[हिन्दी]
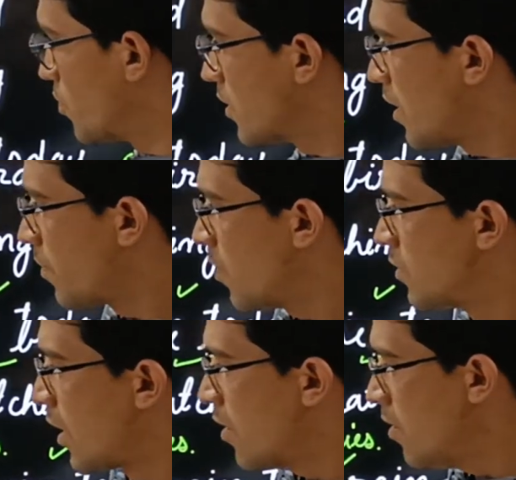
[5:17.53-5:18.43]
ऑप्शन आपका
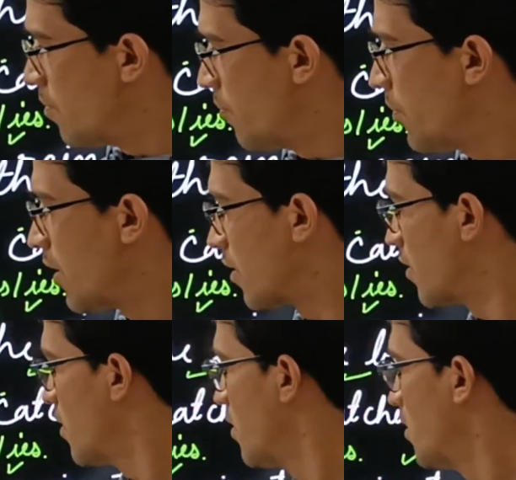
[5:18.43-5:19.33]
हो जाएगा मे
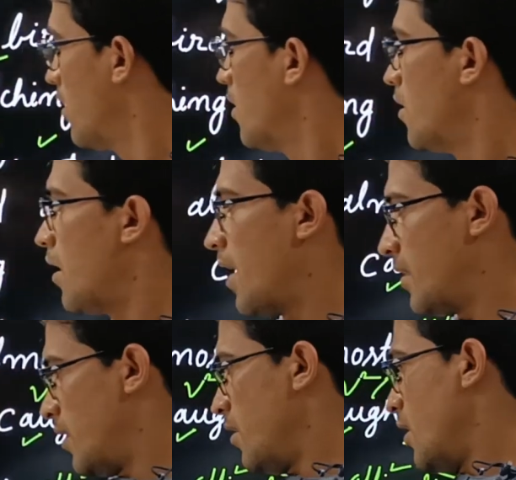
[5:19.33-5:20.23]

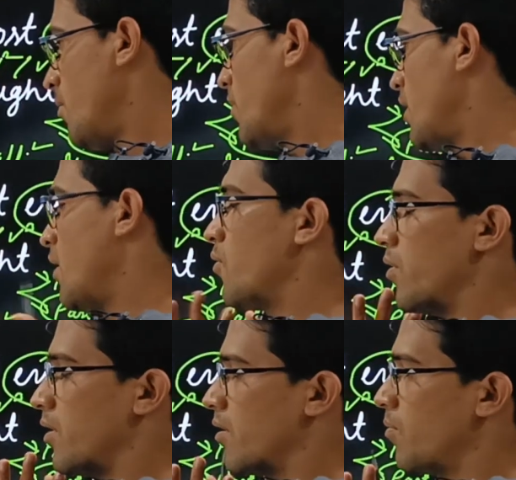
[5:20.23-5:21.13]
आई थिंक इट मे रेन
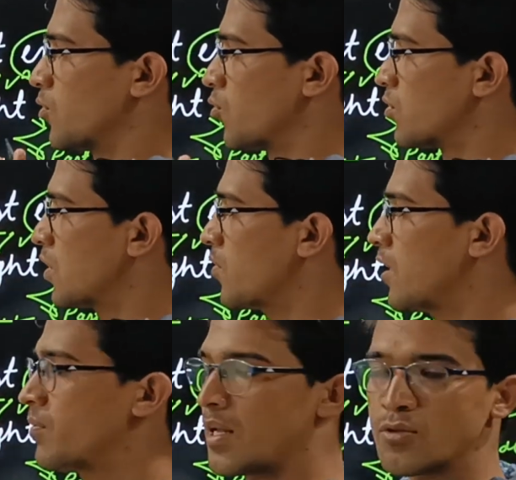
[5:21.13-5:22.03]
टूडे मैं सोचता हूँ कि
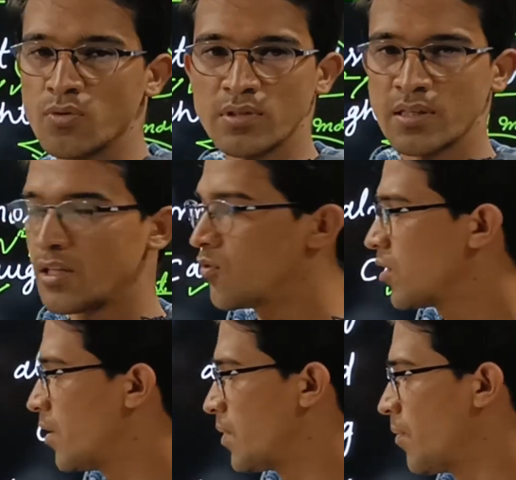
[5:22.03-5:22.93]
आज बारिश हो सकती है
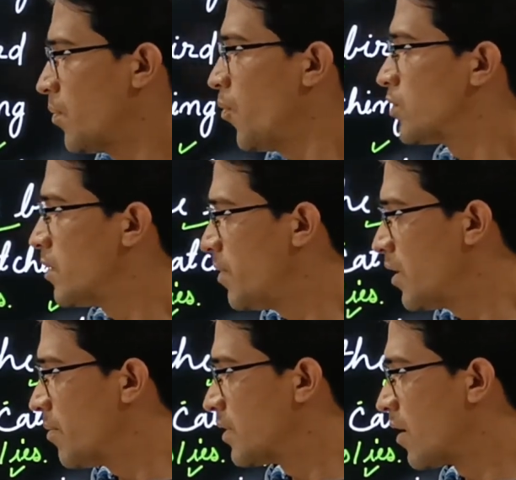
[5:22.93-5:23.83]
क्योंकि हम यहाँ पर
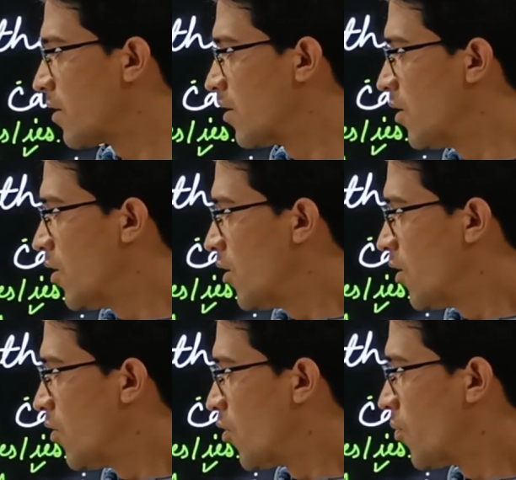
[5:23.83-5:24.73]
पॉसिबिलिटी बता रहे हैं
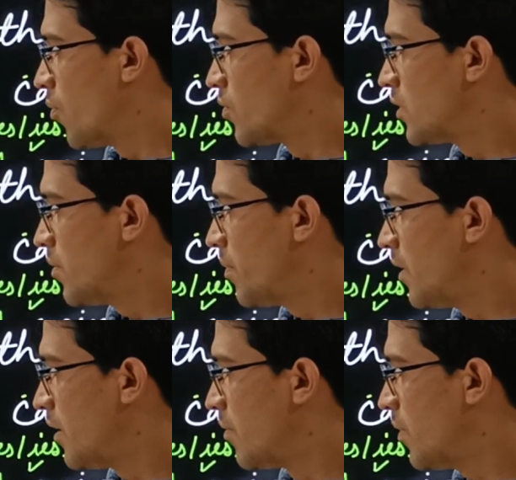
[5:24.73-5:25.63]
और
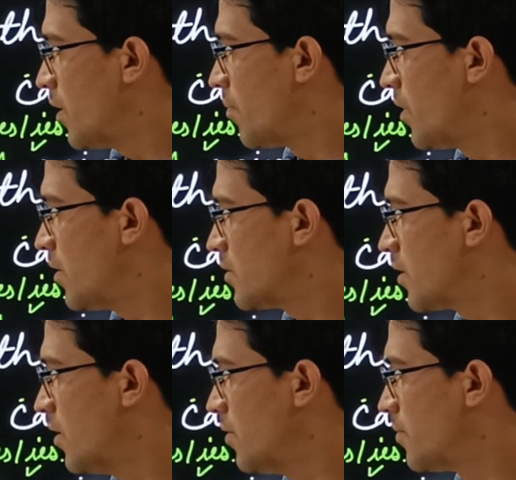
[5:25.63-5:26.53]
पॉसिबिलिटी में
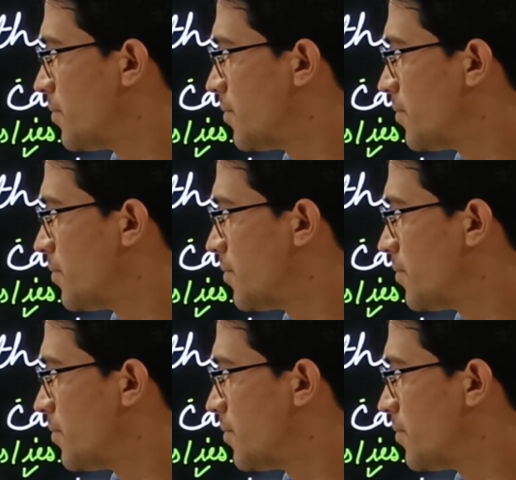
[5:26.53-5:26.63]
हमेशा